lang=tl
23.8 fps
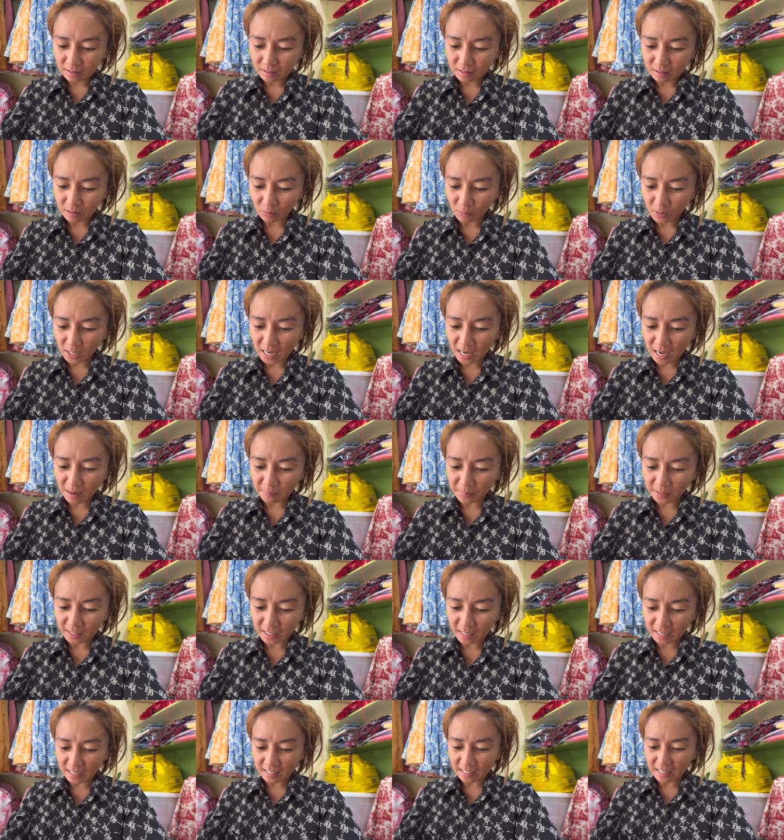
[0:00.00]
Nawala pa
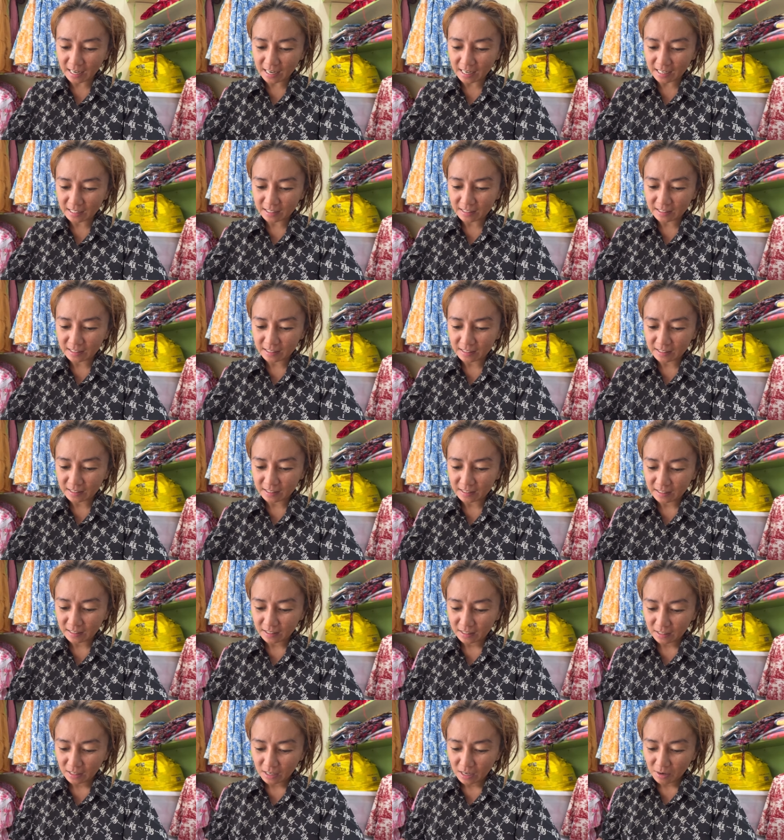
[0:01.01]
talaga.
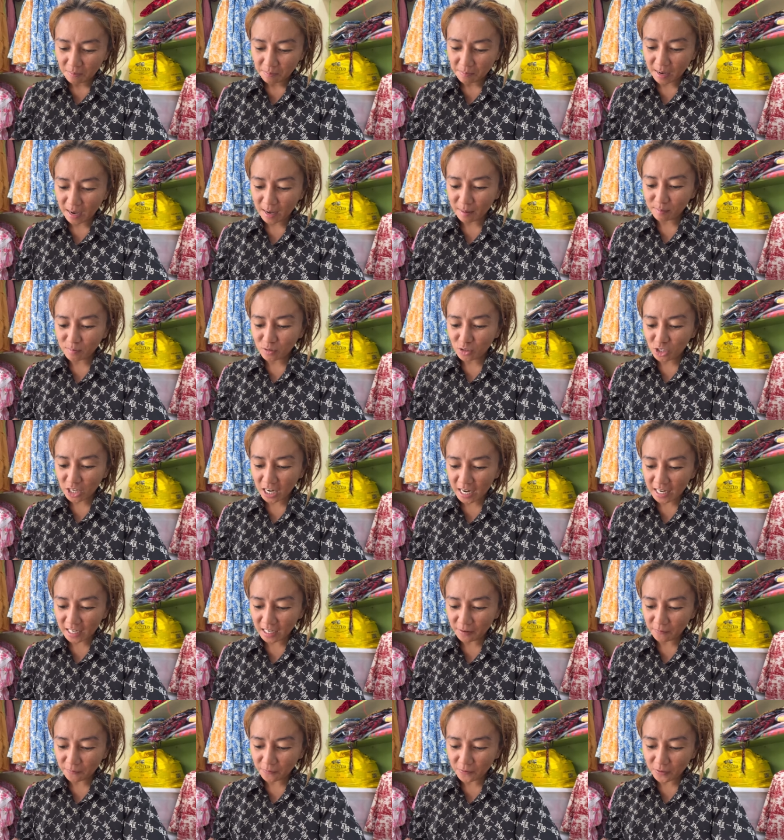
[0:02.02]
Jennifer. Ma'am
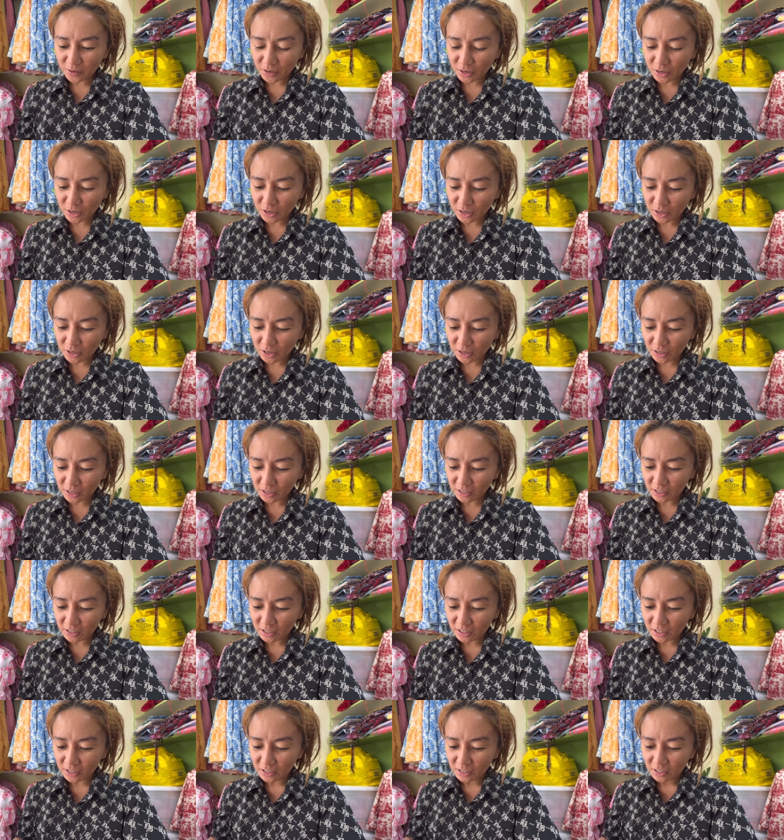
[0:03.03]
Jennifer.
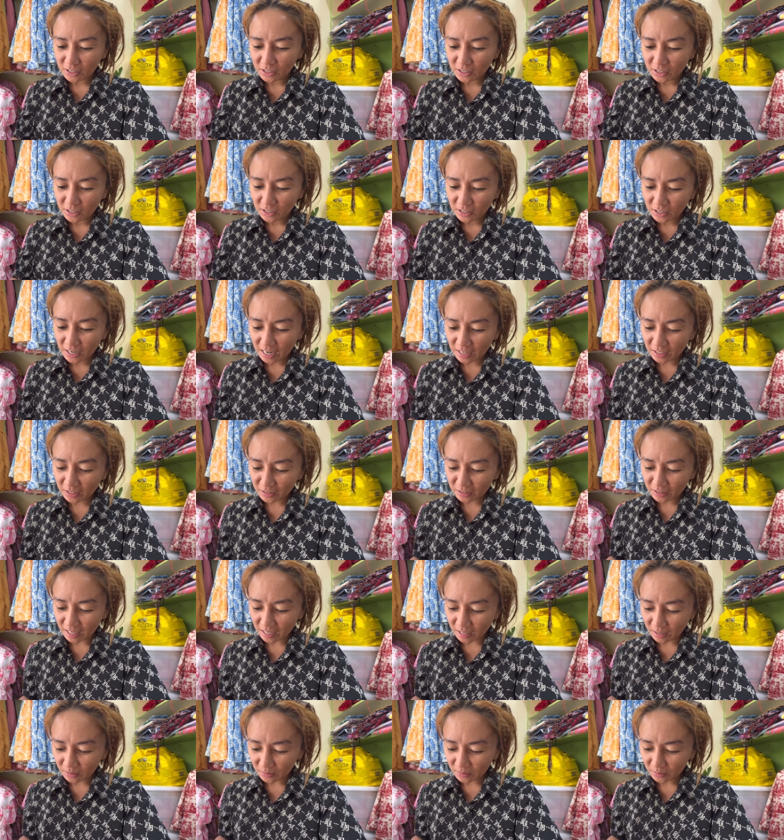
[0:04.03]
Jennifer. Ano
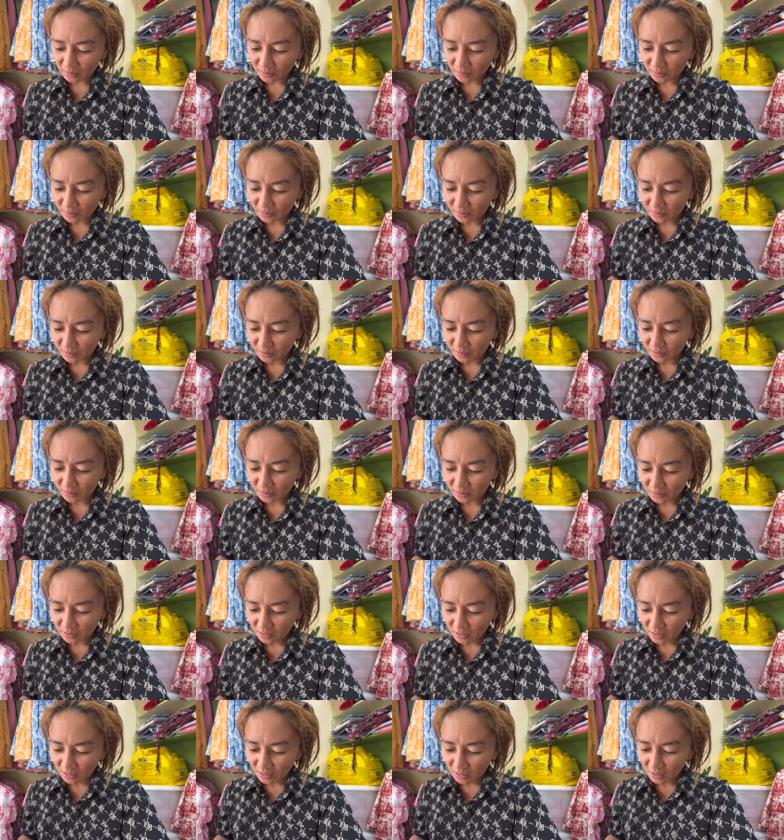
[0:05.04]
daw?
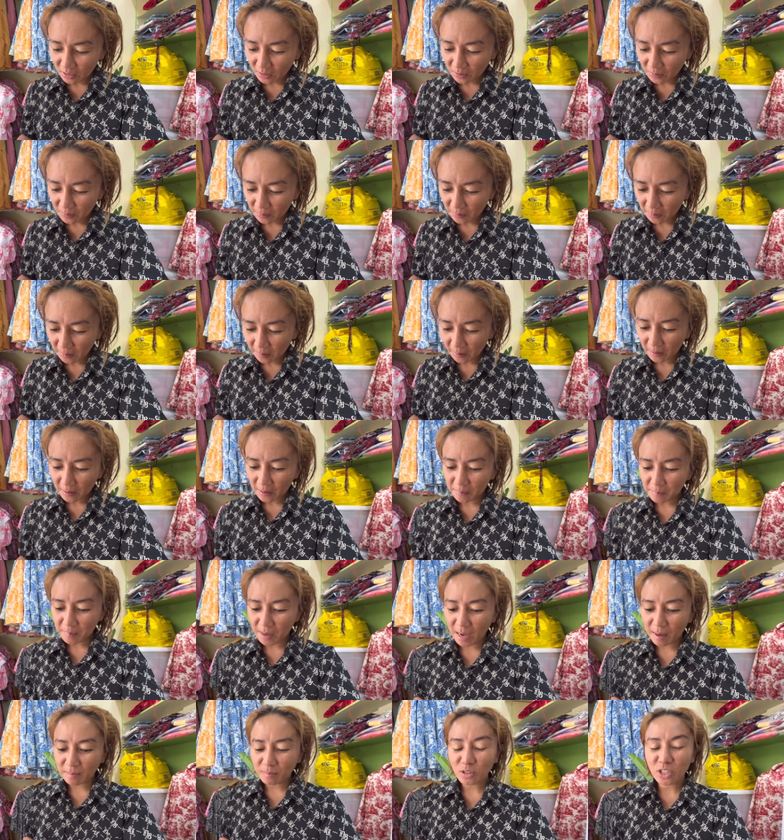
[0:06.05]
Jennifer Tan.
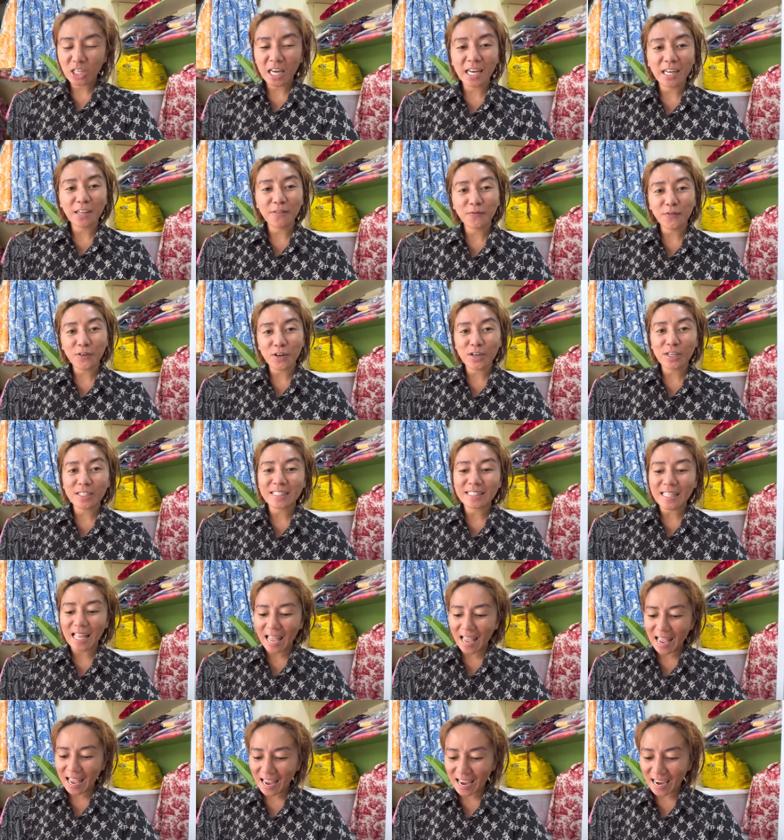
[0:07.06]
Ma'am Jennifer
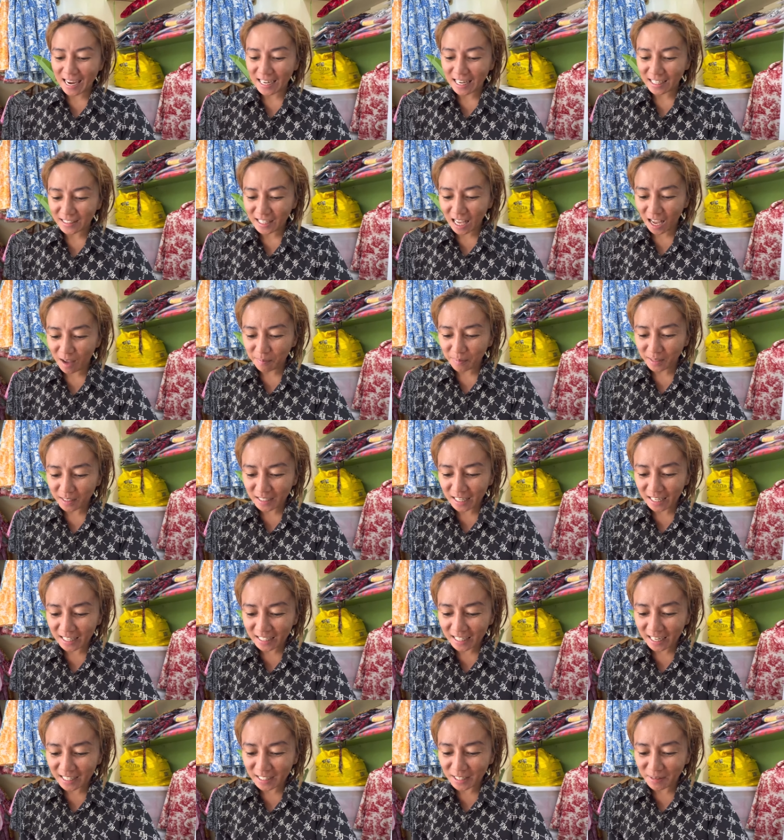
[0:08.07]
Tan. Ang daming
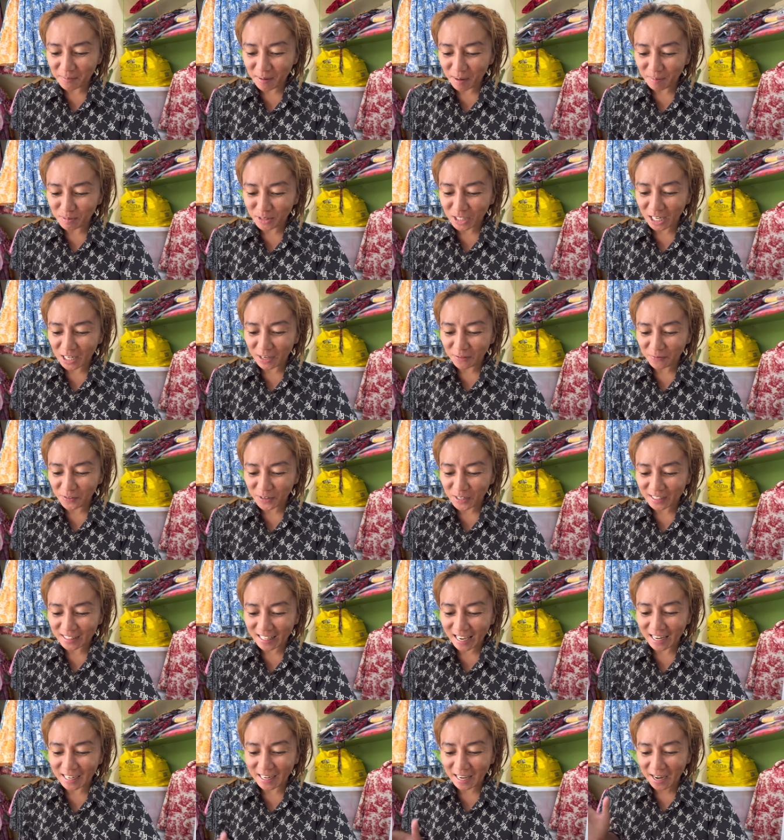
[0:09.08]
nilagay ni Ma'am Jennifer
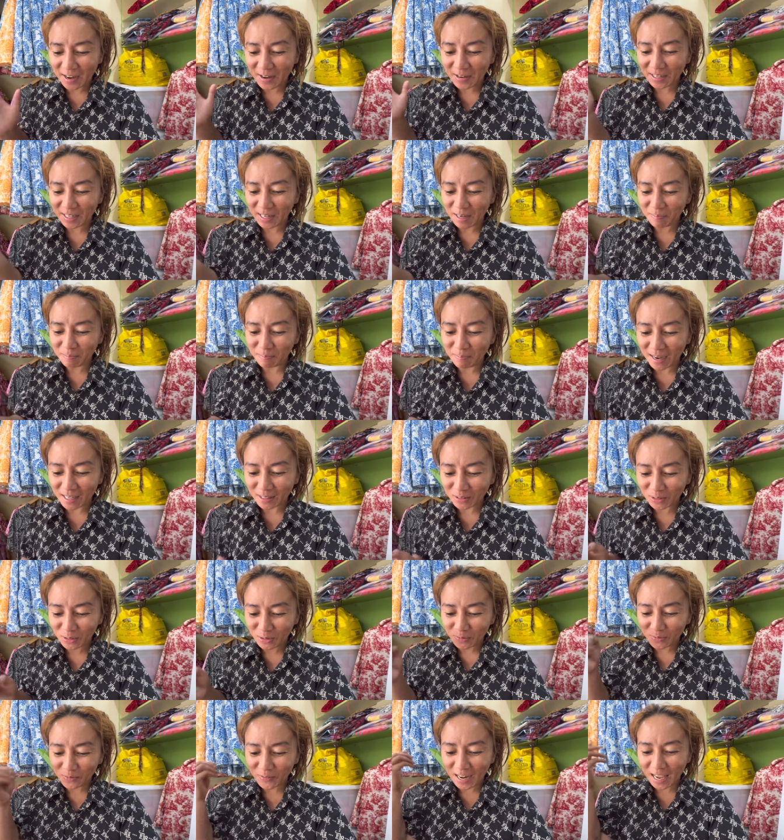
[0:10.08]
Tan. Hair clip,
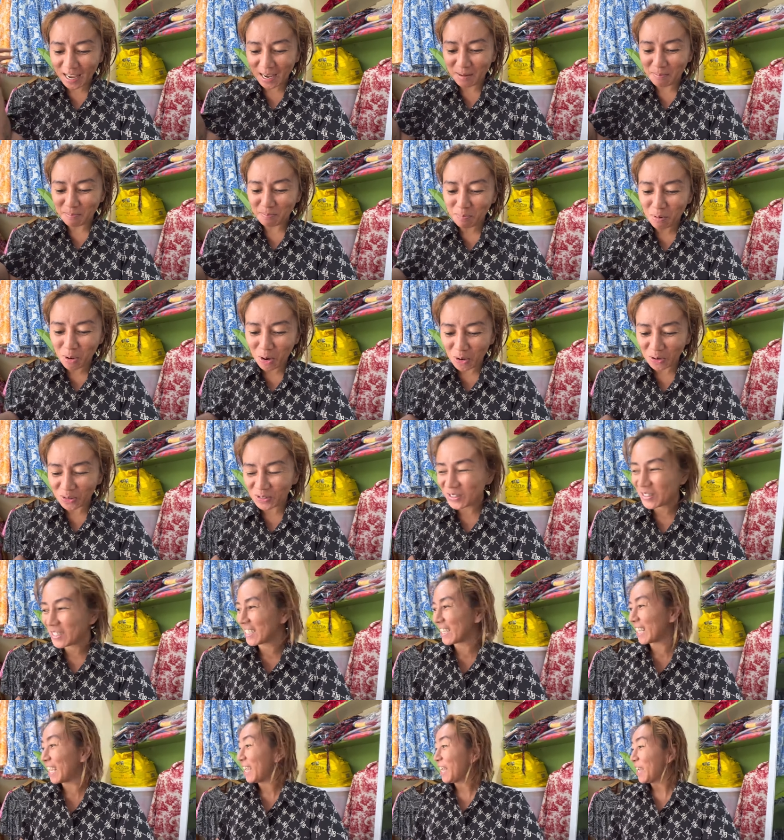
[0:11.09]
butterfly, pogs.